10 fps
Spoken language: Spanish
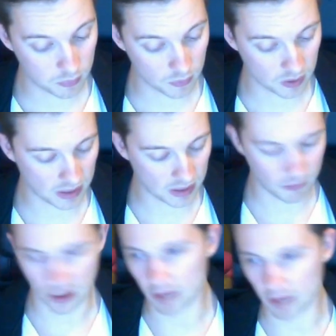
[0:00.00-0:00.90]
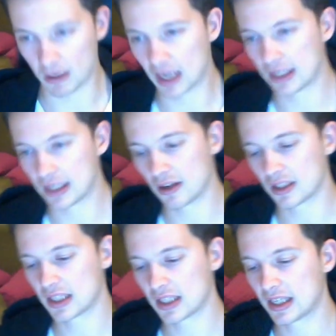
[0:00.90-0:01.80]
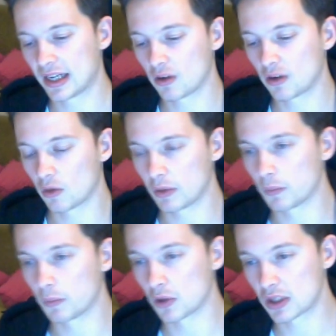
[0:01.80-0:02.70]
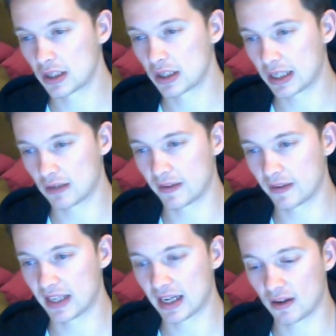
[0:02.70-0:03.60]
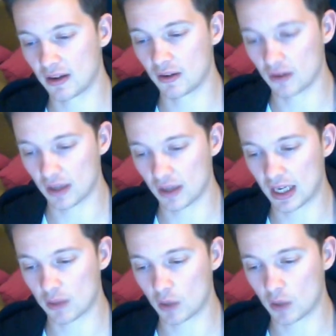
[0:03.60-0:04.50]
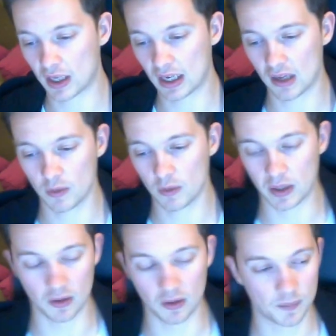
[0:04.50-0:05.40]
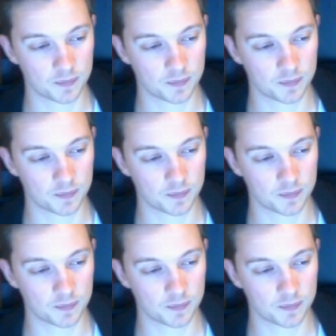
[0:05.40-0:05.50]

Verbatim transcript: Ah, bueno, igual, ayer o antes de ayer comí un postre que había dejado lo del azúcar de lado, pero.